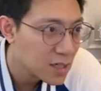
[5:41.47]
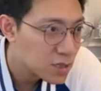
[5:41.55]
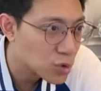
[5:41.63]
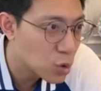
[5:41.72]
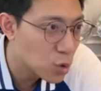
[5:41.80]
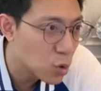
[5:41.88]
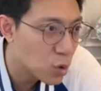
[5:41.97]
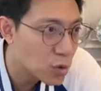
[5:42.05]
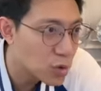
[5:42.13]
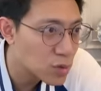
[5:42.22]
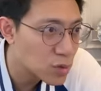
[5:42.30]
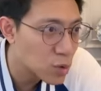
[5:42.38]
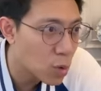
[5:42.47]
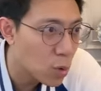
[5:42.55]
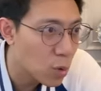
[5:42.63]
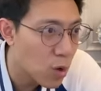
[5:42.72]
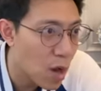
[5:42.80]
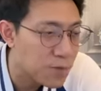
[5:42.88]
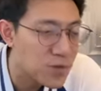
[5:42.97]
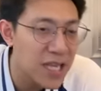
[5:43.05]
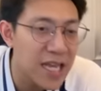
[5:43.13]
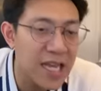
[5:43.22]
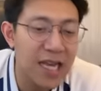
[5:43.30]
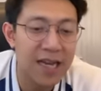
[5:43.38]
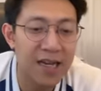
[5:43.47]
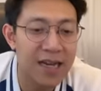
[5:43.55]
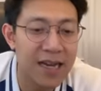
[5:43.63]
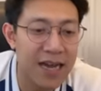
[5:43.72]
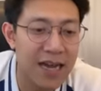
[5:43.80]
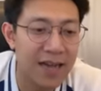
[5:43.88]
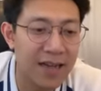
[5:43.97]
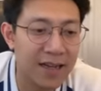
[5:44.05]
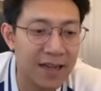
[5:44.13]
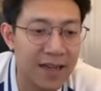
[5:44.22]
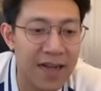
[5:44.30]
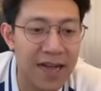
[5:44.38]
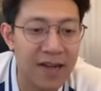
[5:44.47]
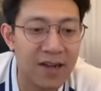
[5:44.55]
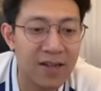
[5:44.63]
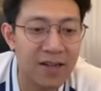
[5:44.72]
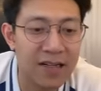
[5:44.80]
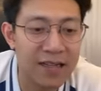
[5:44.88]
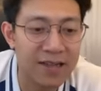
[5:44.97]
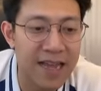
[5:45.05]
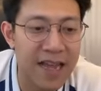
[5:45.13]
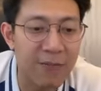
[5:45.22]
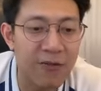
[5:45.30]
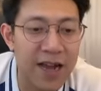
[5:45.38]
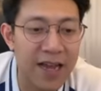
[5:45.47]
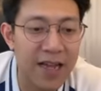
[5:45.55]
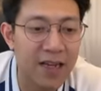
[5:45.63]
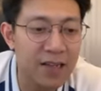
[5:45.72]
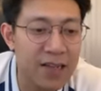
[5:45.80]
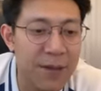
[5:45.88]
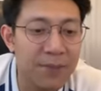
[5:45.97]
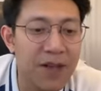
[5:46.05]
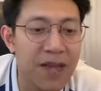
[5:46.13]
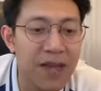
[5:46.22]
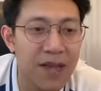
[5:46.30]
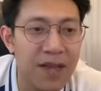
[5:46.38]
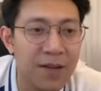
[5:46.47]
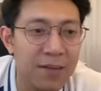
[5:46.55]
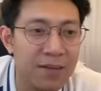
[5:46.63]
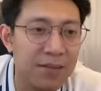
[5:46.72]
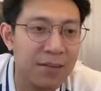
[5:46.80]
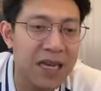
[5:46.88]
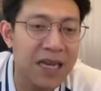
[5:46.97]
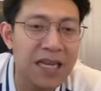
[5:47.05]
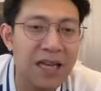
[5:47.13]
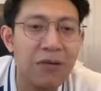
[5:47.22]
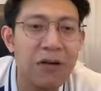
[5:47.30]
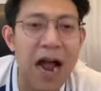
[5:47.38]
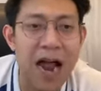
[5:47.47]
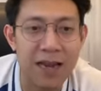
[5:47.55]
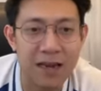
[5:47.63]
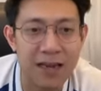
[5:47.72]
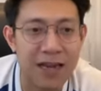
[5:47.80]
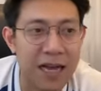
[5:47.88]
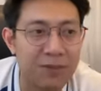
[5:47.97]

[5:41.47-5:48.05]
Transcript: โซสโครอฟสกี้นะฮะ อ่ะ ก็ติดเซฟไว้ ก็ทำได้ไม่ดีเท่าไหร่นะครับ